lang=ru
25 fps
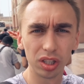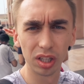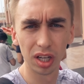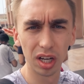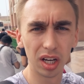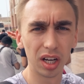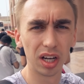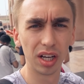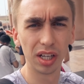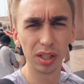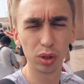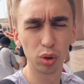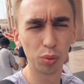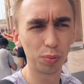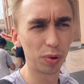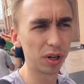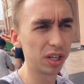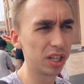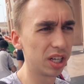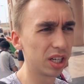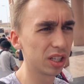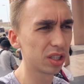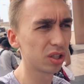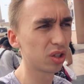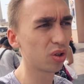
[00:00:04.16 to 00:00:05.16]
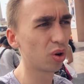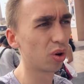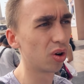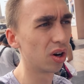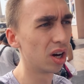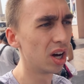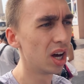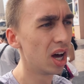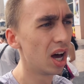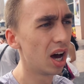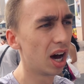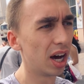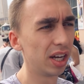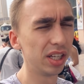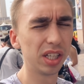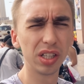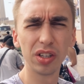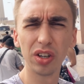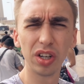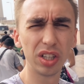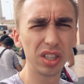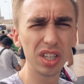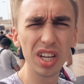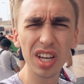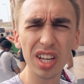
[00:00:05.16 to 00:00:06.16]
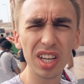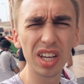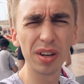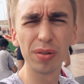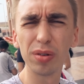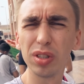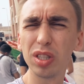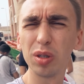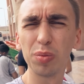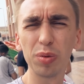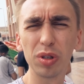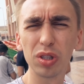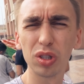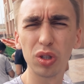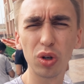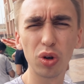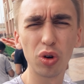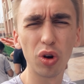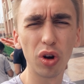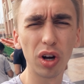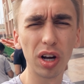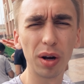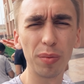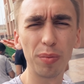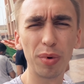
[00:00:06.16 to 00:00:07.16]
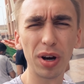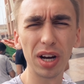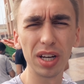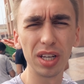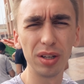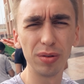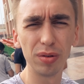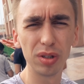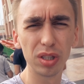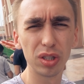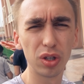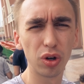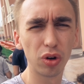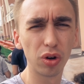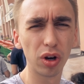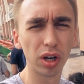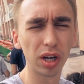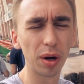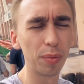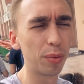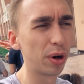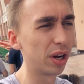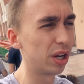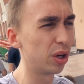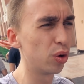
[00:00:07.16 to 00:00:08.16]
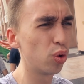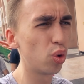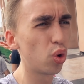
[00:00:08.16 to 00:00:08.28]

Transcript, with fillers: на эту поездку, они говорят, не-не, вы типа из другой компании, вы из другой компании, и